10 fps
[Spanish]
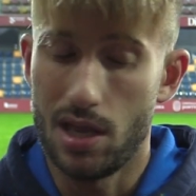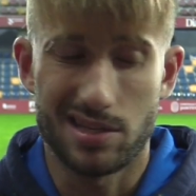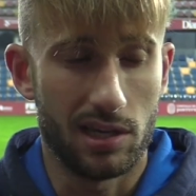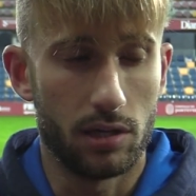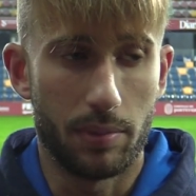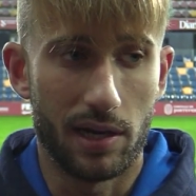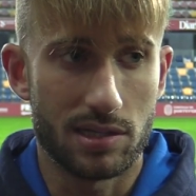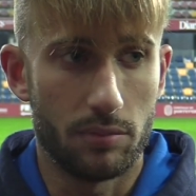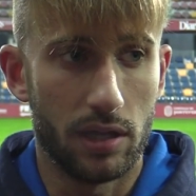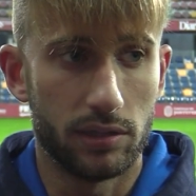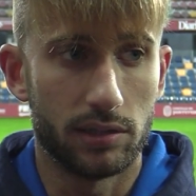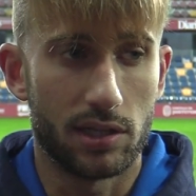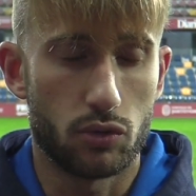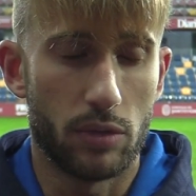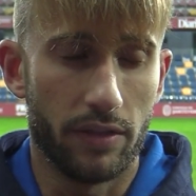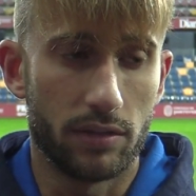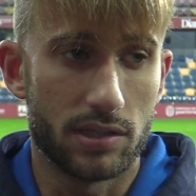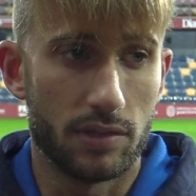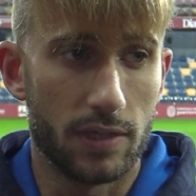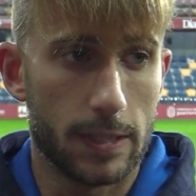a seguir para la semana intentar sumar de
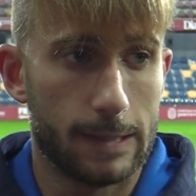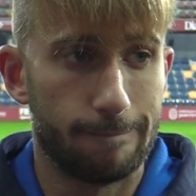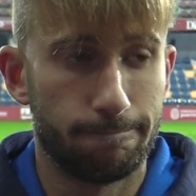tres en tres.